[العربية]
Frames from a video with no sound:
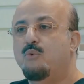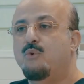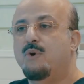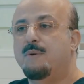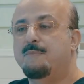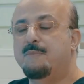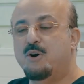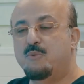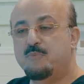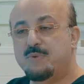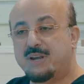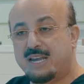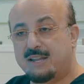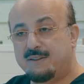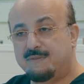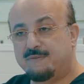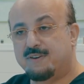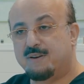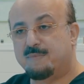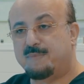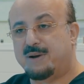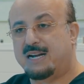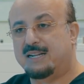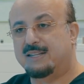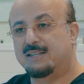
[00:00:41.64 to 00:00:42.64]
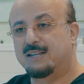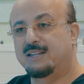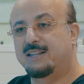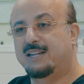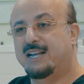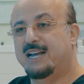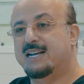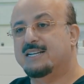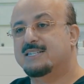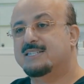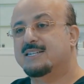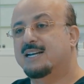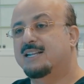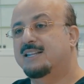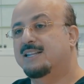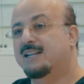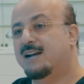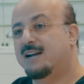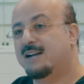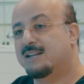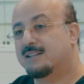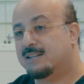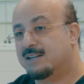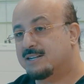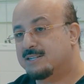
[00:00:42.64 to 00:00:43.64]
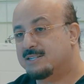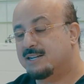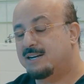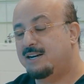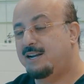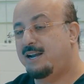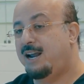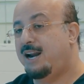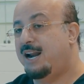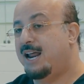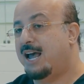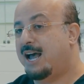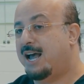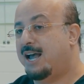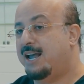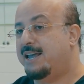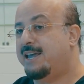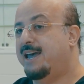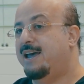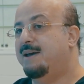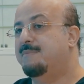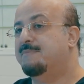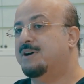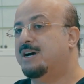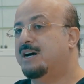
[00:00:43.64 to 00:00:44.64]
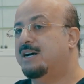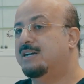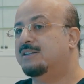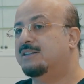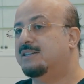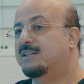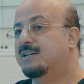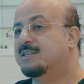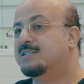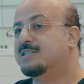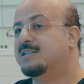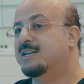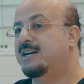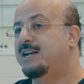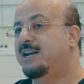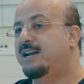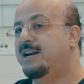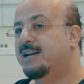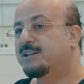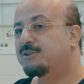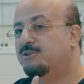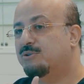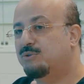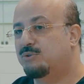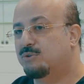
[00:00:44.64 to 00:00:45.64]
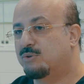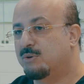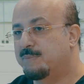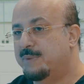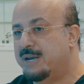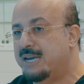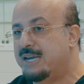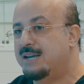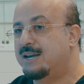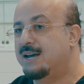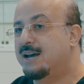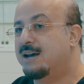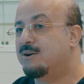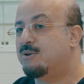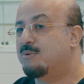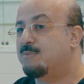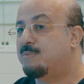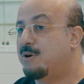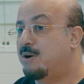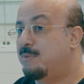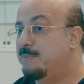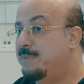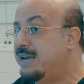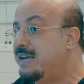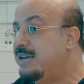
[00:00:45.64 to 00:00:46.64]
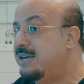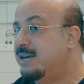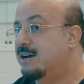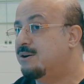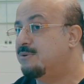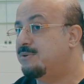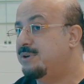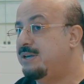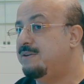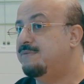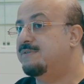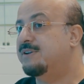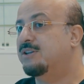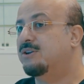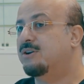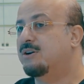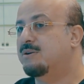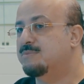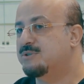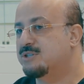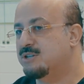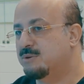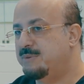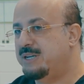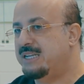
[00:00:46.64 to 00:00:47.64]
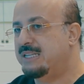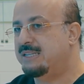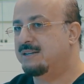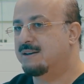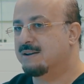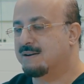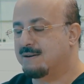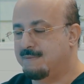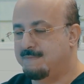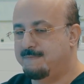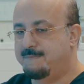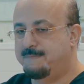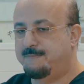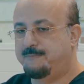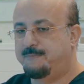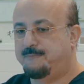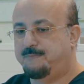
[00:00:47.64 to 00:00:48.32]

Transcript: وممكن في بعض الناس انها تصل الى احجام قد تصل الى 300 400 وايفن 500 جرام